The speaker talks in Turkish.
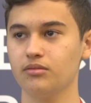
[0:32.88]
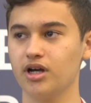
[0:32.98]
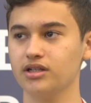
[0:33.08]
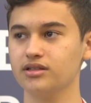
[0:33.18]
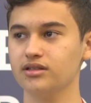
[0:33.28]

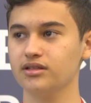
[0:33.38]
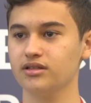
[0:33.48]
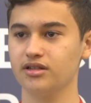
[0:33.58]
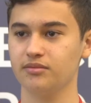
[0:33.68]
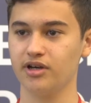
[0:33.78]
Ben
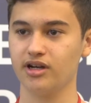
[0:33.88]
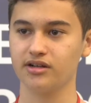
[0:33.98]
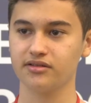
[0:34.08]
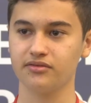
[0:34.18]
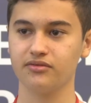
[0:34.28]

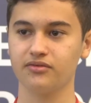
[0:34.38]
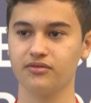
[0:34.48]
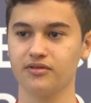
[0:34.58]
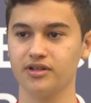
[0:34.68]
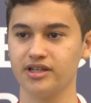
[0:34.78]
hiperaktif,
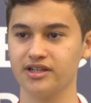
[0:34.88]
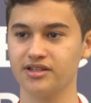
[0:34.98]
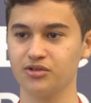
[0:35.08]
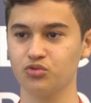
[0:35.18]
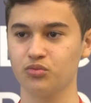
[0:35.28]

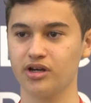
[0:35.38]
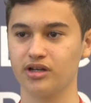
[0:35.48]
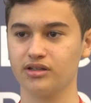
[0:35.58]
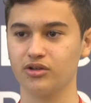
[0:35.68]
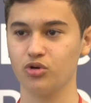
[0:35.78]
yerinde
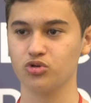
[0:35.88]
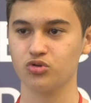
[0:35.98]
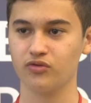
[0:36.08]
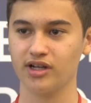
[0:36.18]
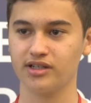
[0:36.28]
durmayan,
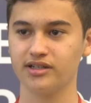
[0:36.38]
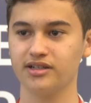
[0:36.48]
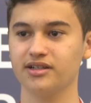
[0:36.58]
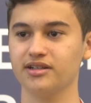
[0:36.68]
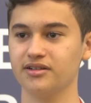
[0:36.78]
özgüvenli
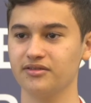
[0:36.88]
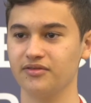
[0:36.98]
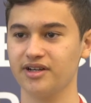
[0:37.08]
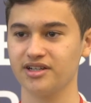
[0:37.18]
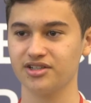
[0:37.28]

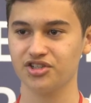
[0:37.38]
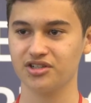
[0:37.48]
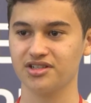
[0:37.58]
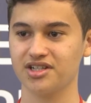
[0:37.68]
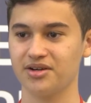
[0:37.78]
ve
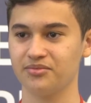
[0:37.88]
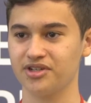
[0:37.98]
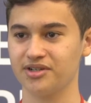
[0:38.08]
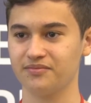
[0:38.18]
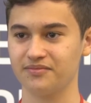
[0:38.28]
çalışkan
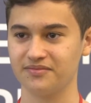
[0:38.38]
biriyim.